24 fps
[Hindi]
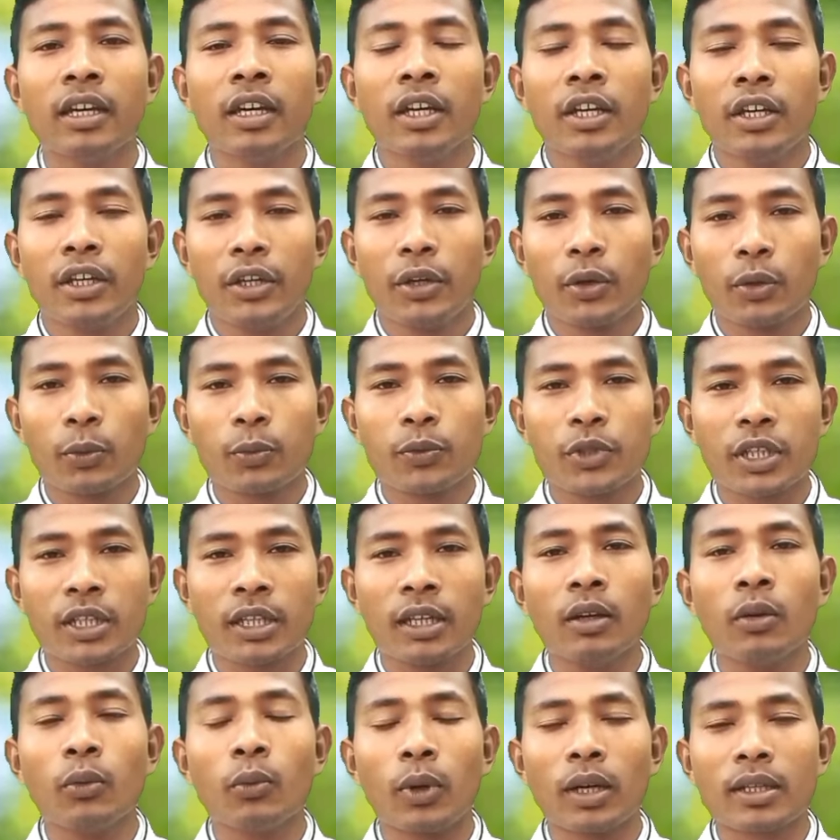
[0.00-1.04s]
है यूट्यूब
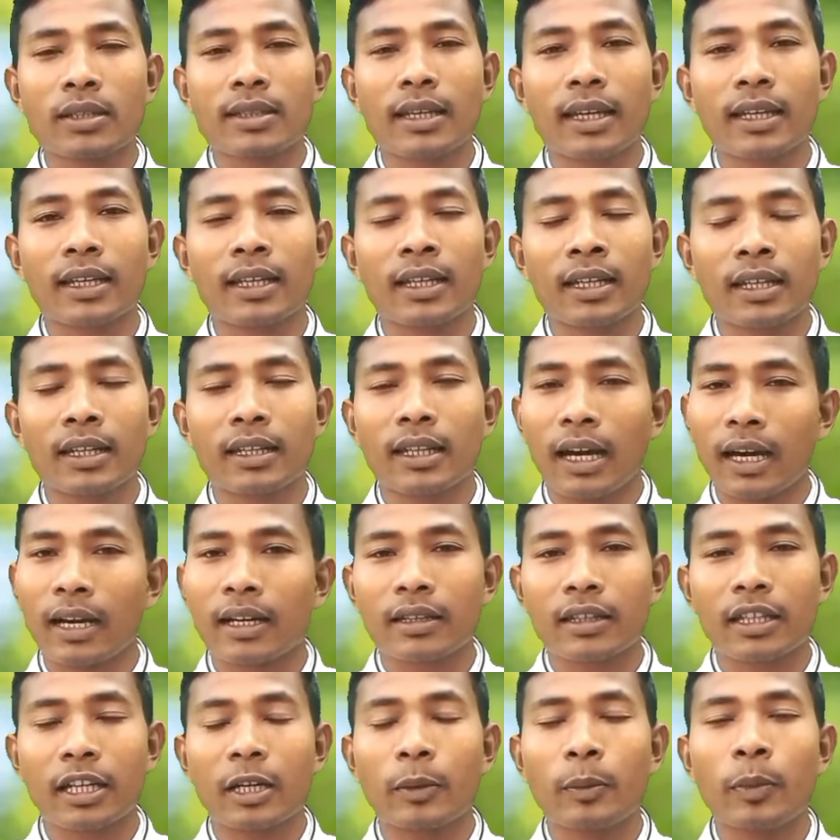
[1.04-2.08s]
चैनल वहाँ जाके ना
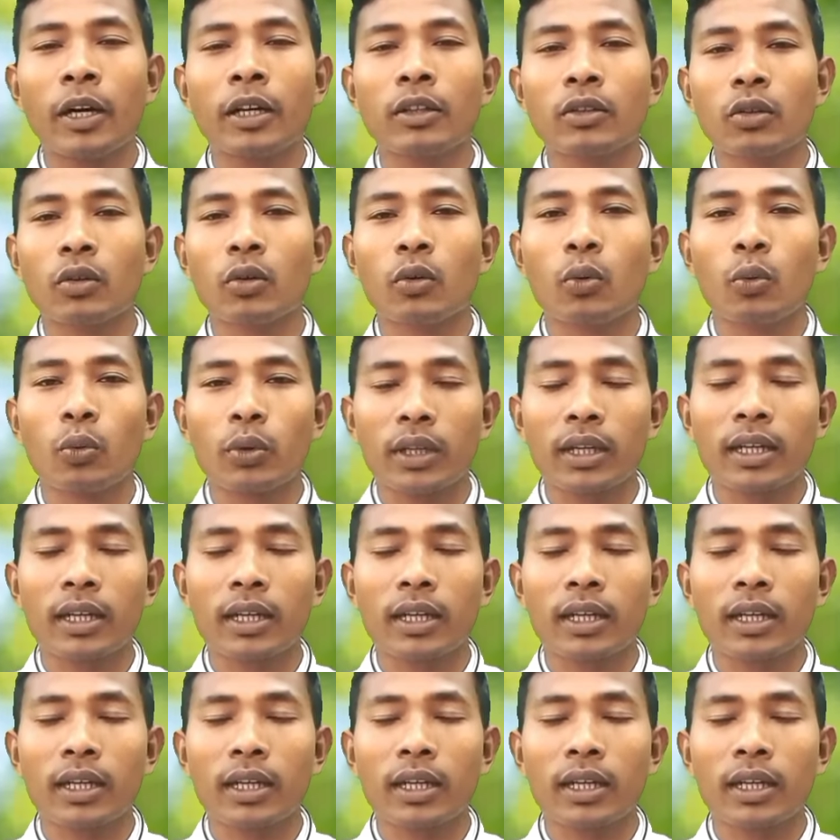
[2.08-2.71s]
अगर देखबा तो